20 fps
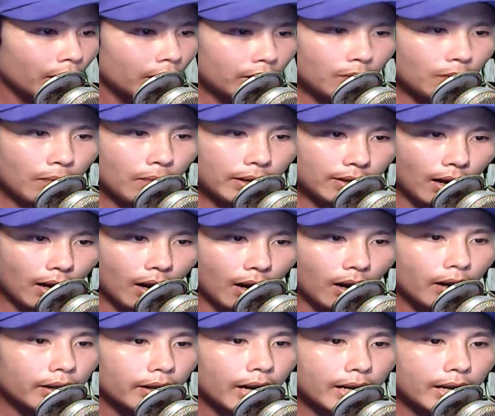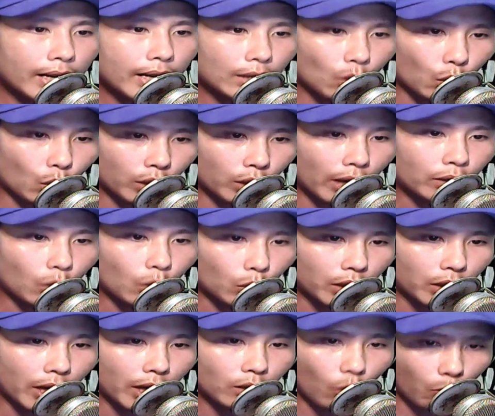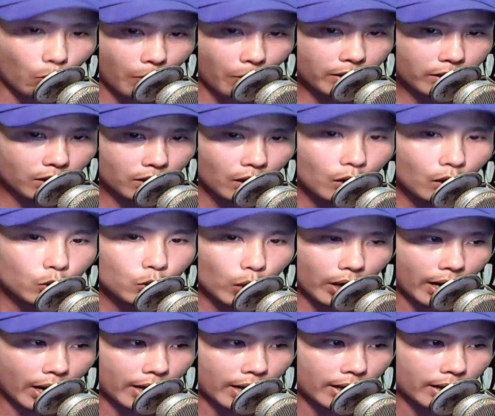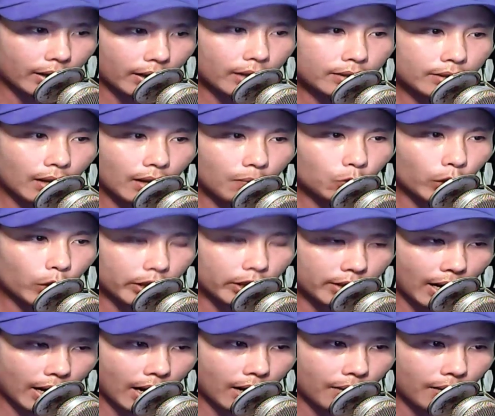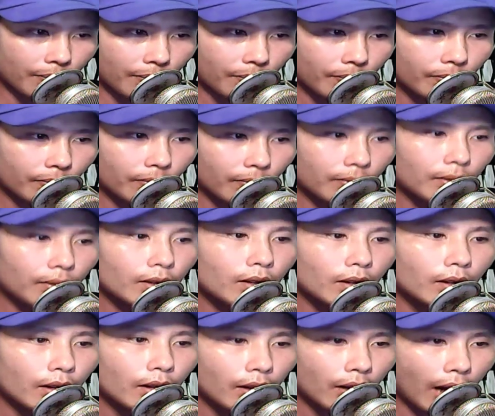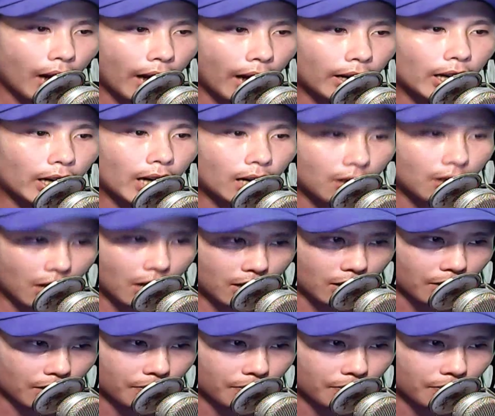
Nhưng bây giờ, ngay cả tổ thần tổ tiên cũng biết chuyện này đã sớm truyền ra. Hai người các ngươi.